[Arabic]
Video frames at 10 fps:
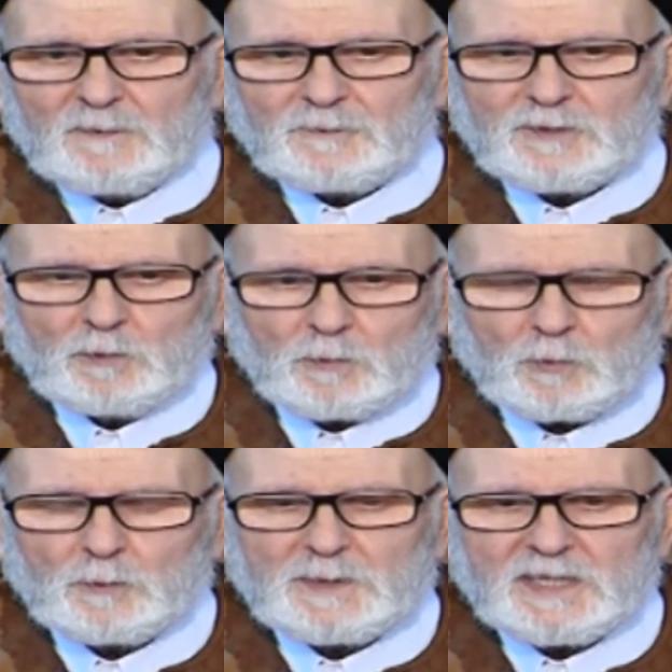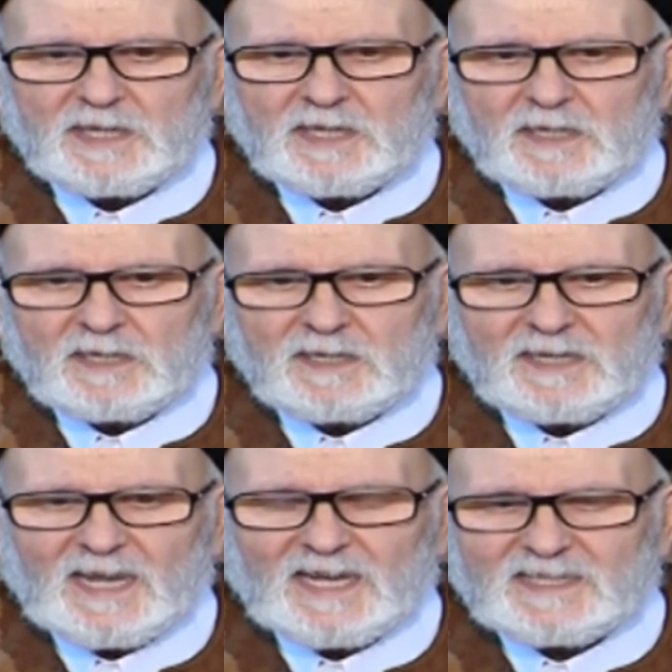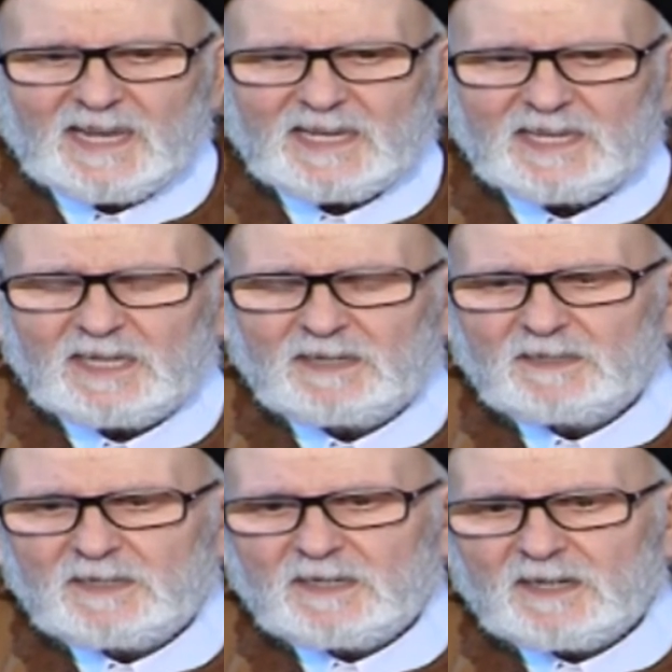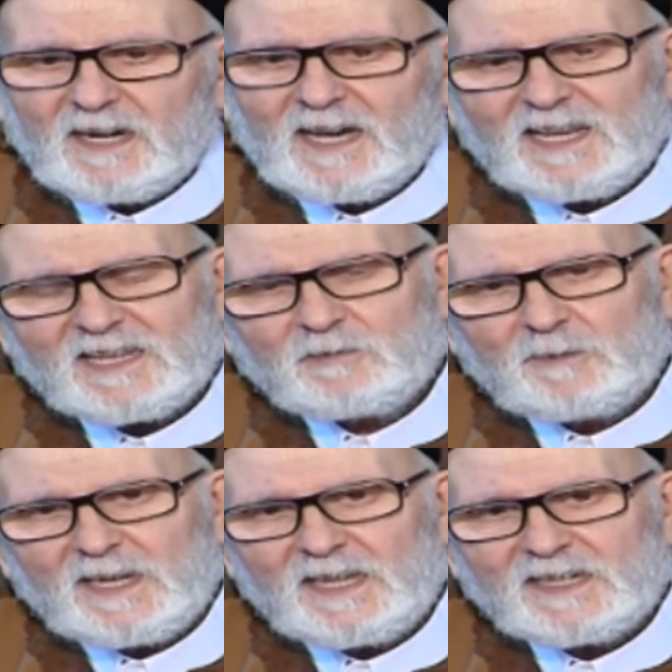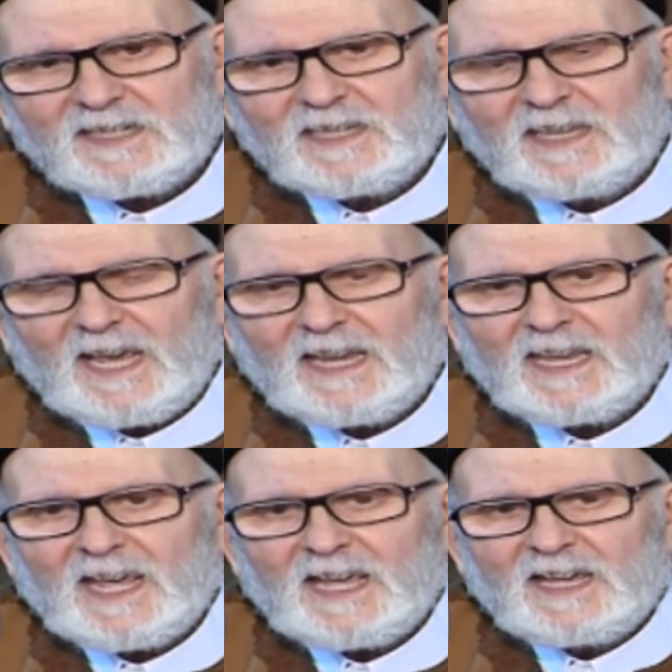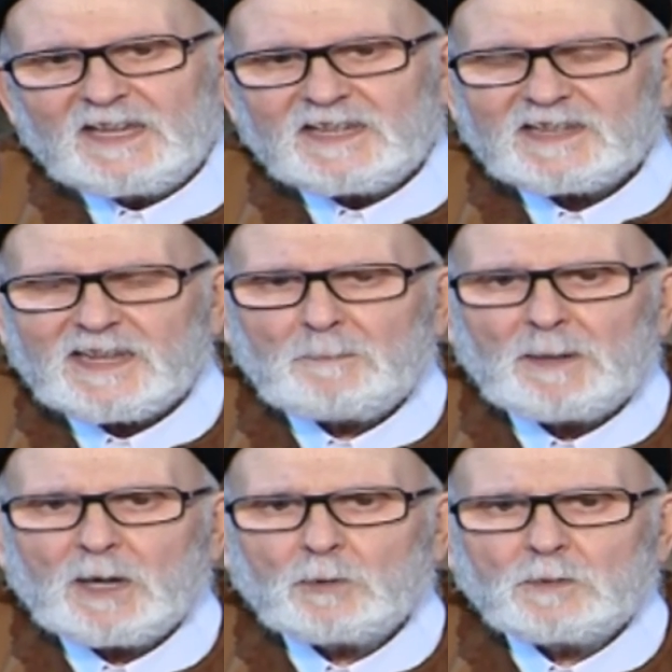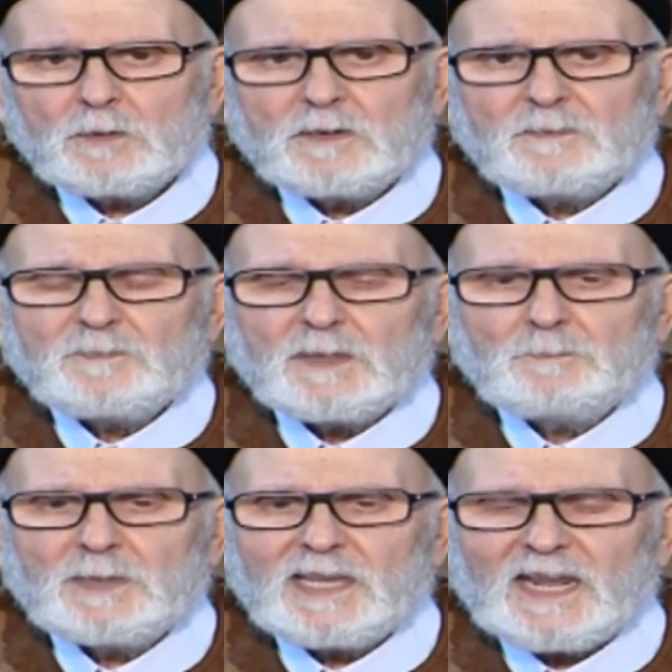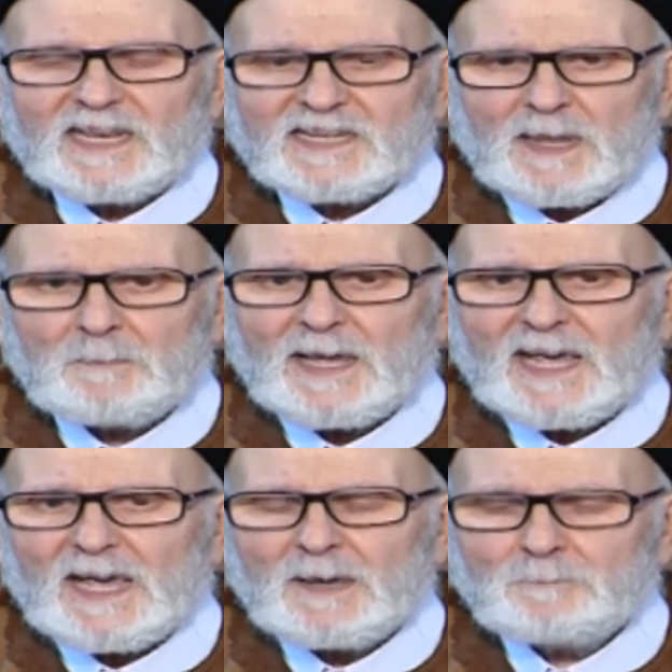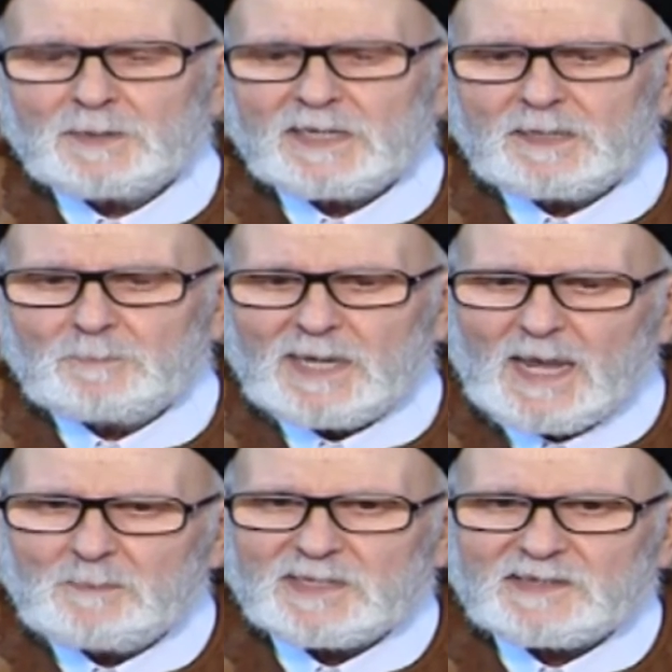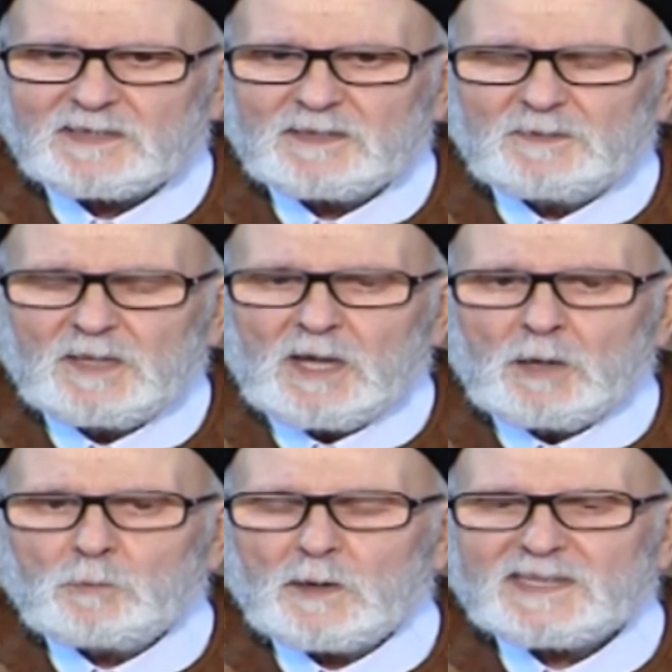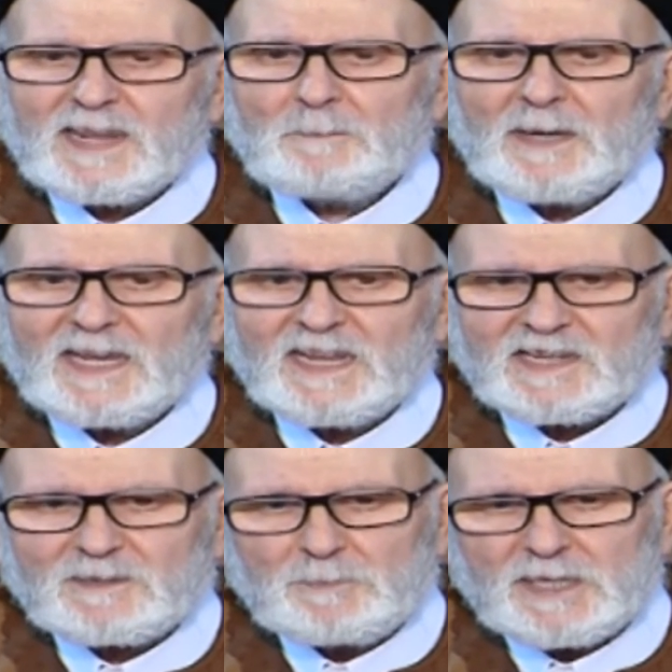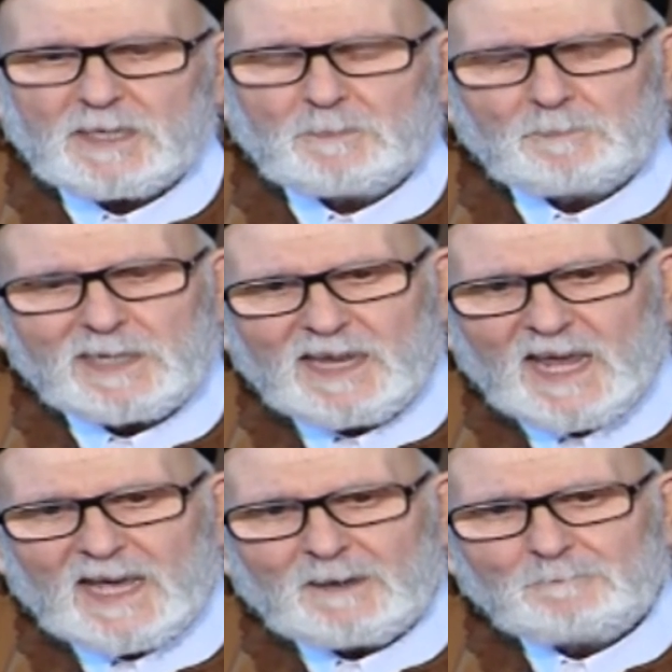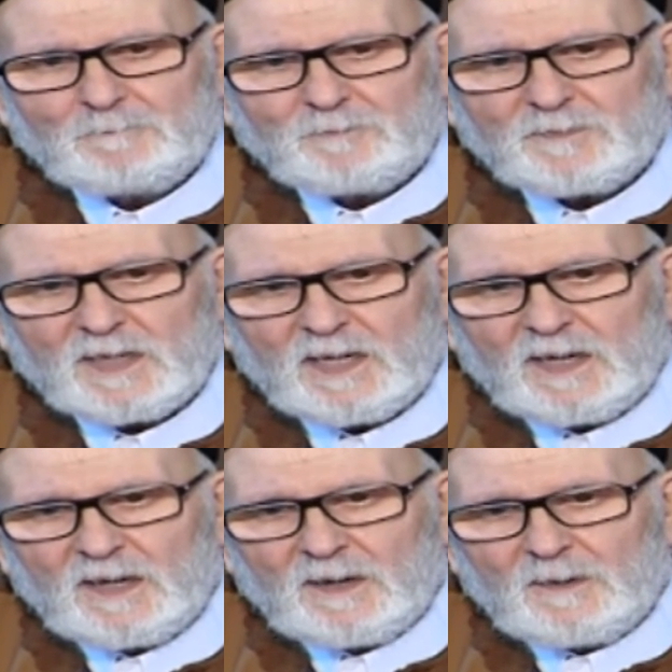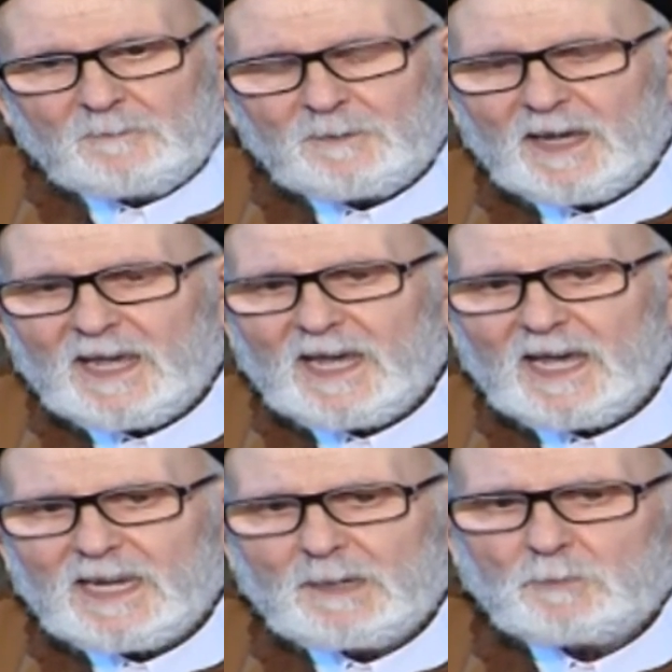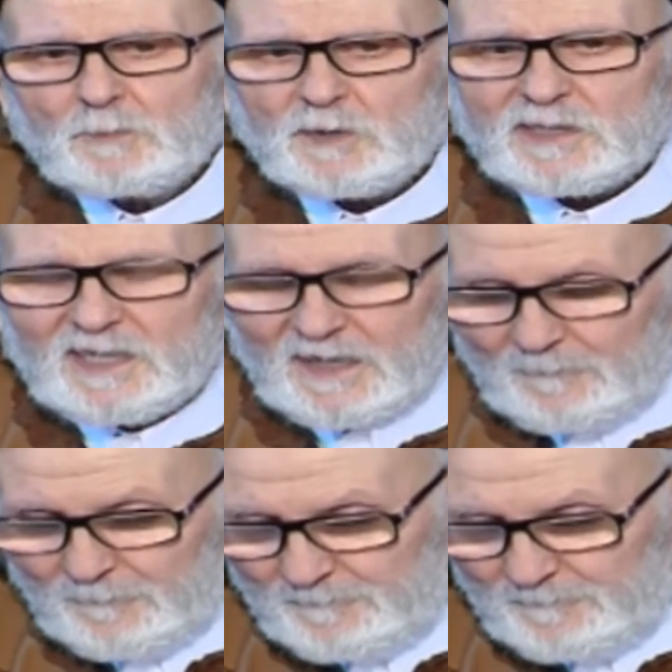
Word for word: في حروبه لأعدائه قال لست على يقين لأن سبأ لأن سبأ بالهمز وسبأ يسبي بالياء فالأمر مختلف